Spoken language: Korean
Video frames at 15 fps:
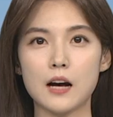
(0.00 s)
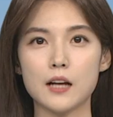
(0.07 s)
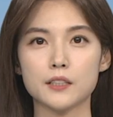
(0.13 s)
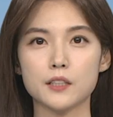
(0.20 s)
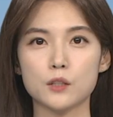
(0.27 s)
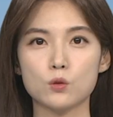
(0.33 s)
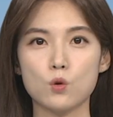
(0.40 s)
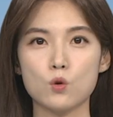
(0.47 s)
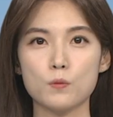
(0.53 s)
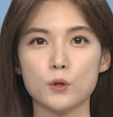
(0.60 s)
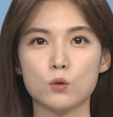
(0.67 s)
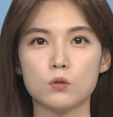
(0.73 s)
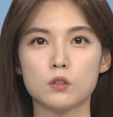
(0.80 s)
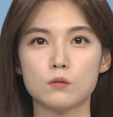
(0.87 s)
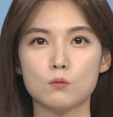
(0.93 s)
가사
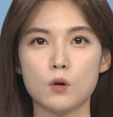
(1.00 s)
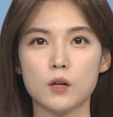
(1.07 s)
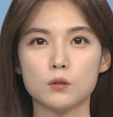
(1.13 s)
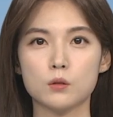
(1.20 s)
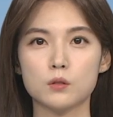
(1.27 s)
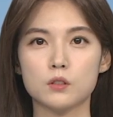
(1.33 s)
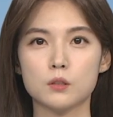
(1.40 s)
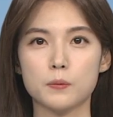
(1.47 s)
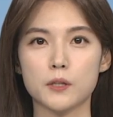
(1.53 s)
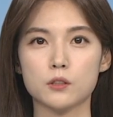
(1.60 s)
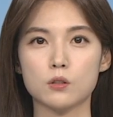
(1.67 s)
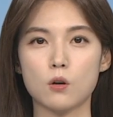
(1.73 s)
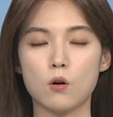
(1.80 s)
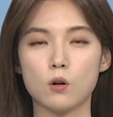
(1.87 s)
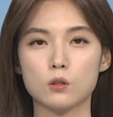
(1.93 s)
도우미로 근무하던
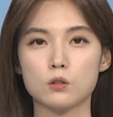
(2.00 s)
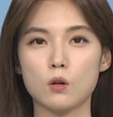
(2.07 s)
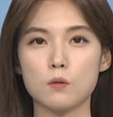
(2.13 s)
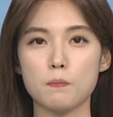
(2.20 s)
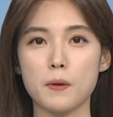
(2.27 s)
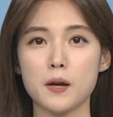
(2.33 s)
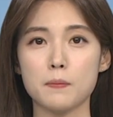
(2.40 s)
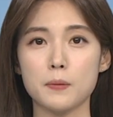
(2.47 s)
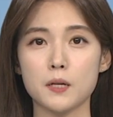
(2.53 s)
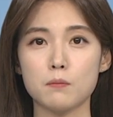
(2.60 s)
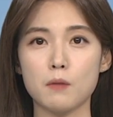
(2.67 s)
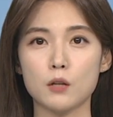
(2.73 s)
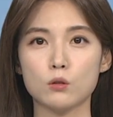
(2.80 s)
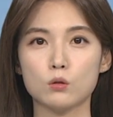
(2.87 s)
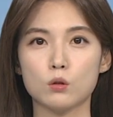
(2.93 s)
집에서
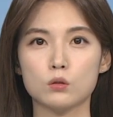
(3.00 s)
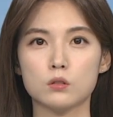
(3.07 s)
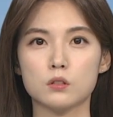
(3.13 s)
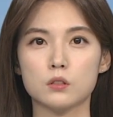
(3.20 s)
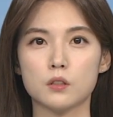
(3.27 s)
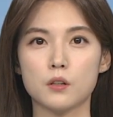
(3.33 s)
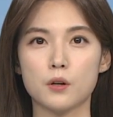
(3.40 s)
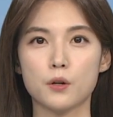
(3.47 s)
1,800만 원어치